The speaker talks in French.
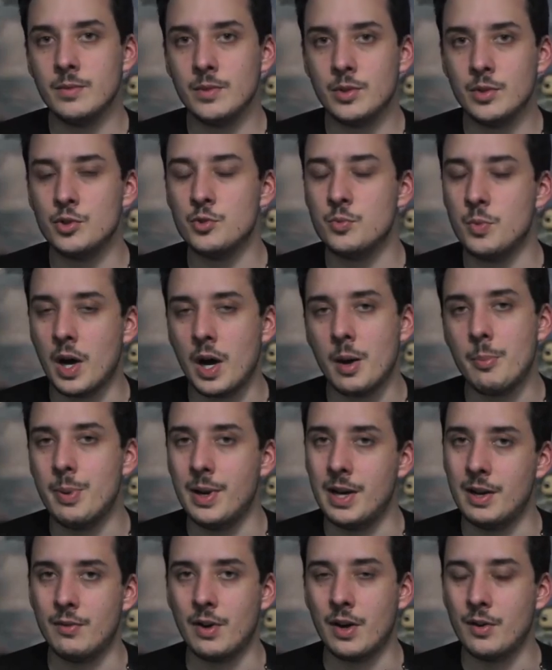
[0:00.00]
que je me
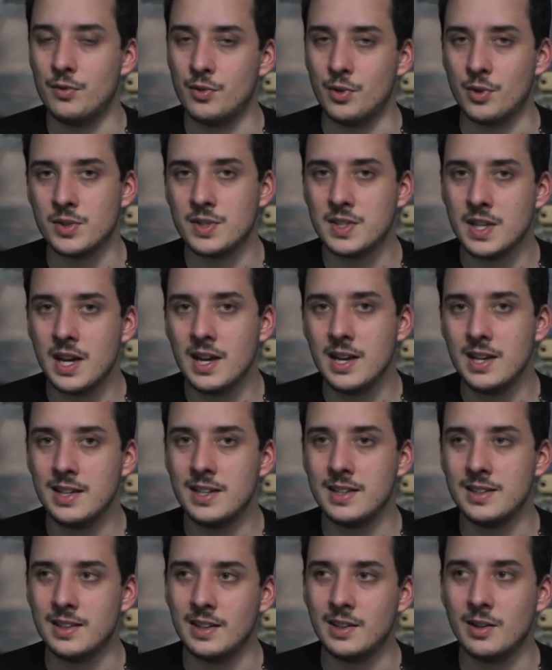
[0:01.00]
rappelle avoir vu en salle,
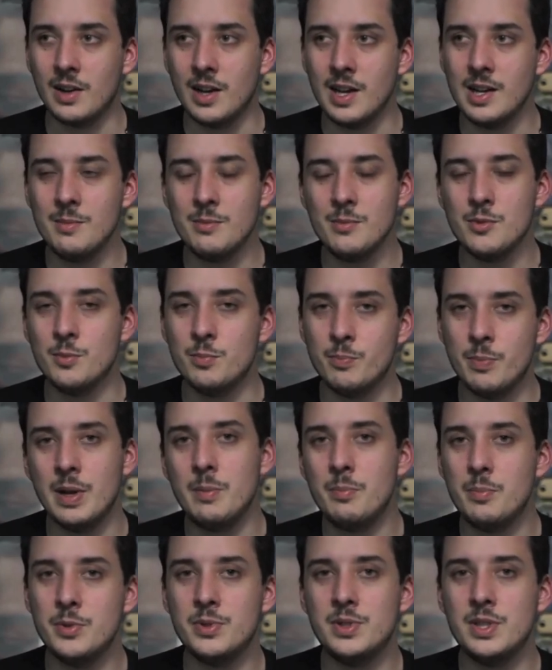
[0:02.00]
qui était quand même une
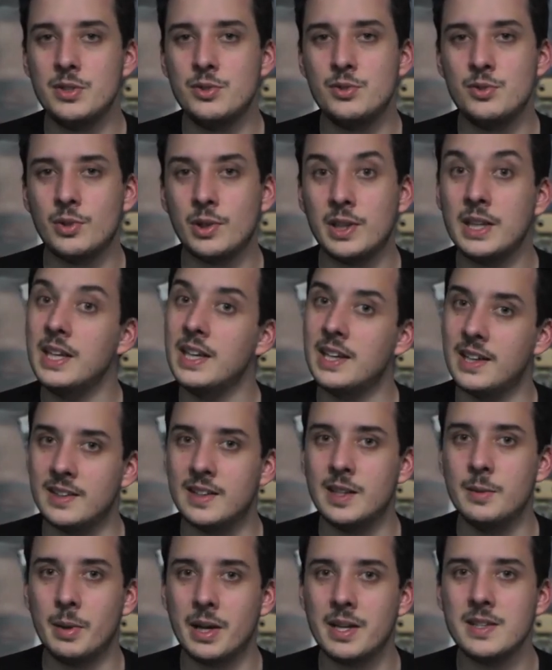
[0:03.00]
belle petite tuerie et qui
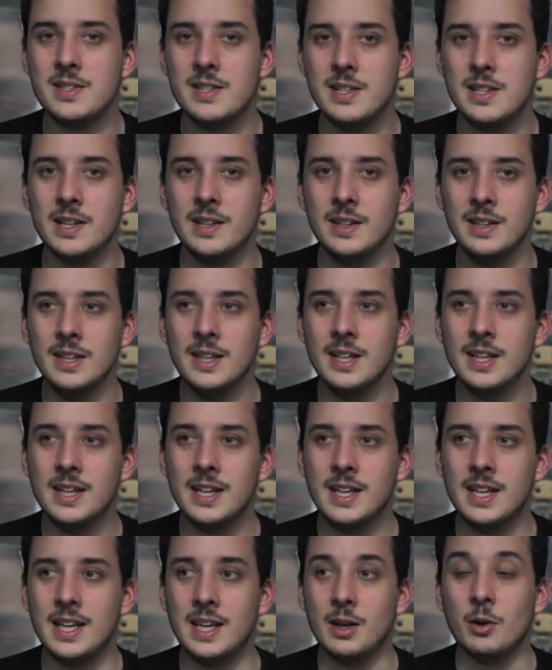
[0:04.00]
était brésilien.
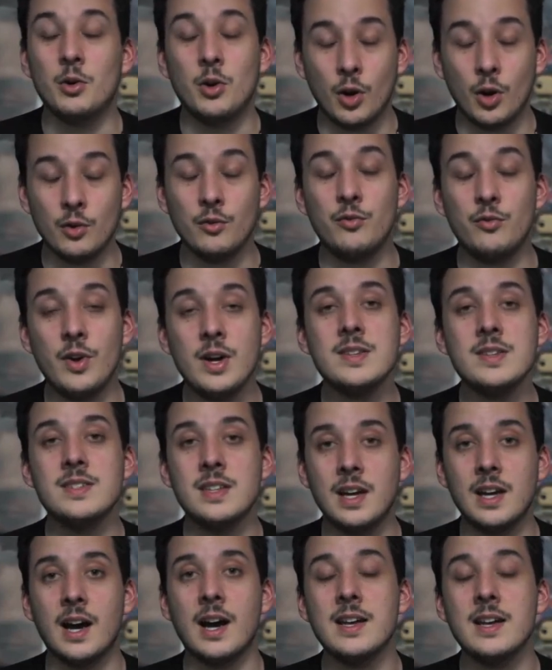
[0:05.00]
Et encore une fois, c'est
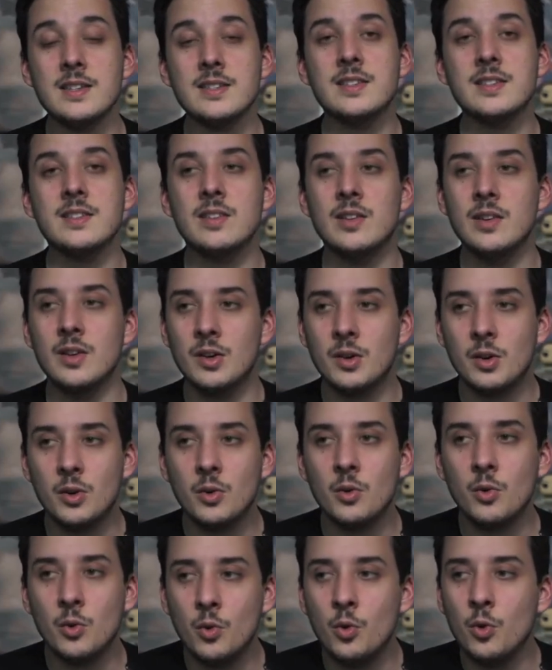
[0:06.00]
grâce
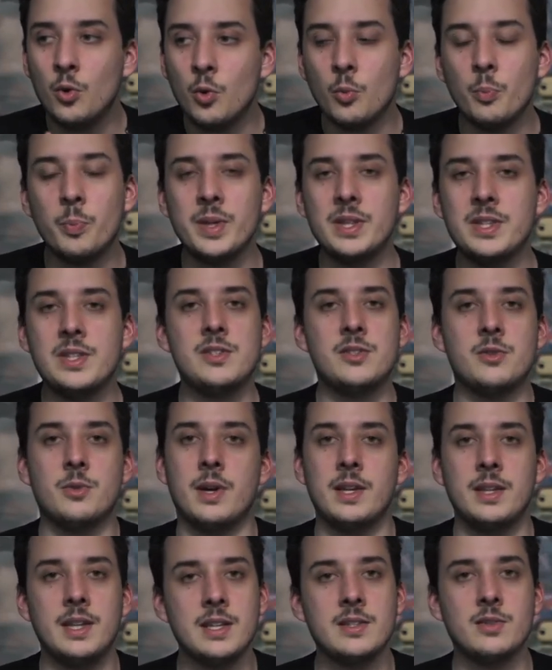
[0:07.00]
aux compétitions
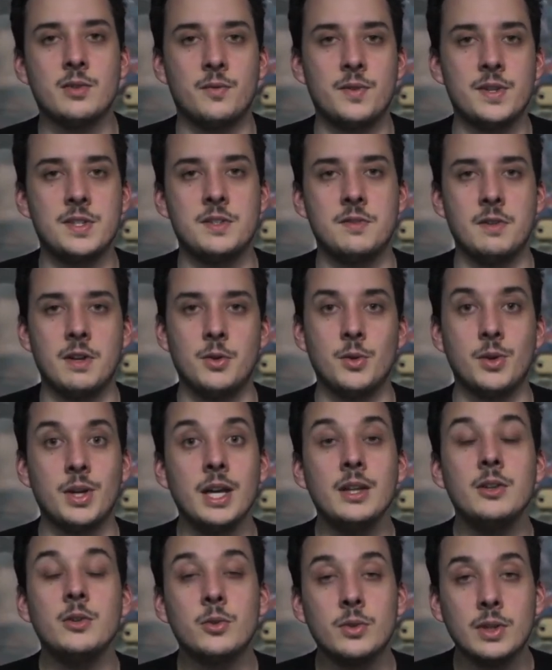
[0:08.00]
annexes au Festival de
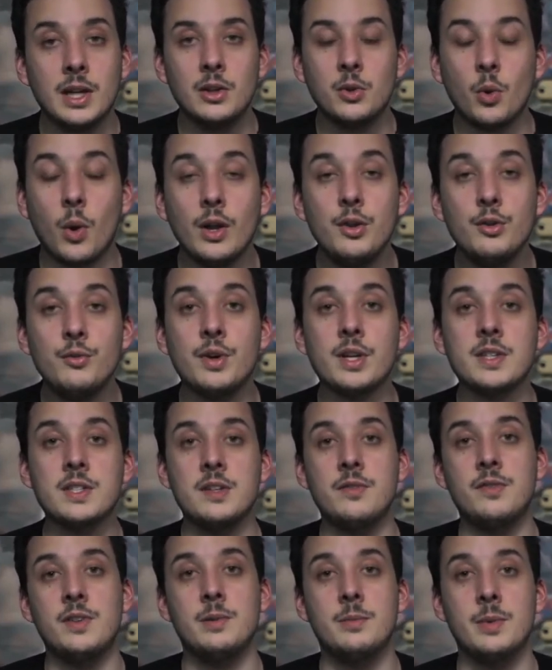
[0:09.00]
Cannes qu'on a le droit de voir ces
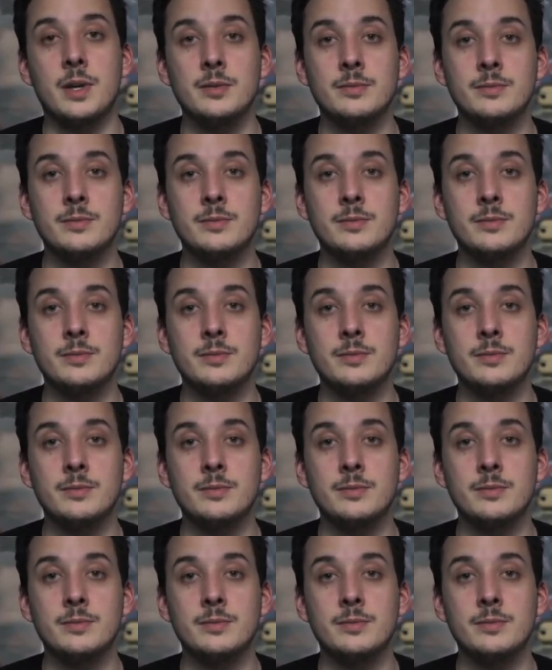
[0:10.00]
films.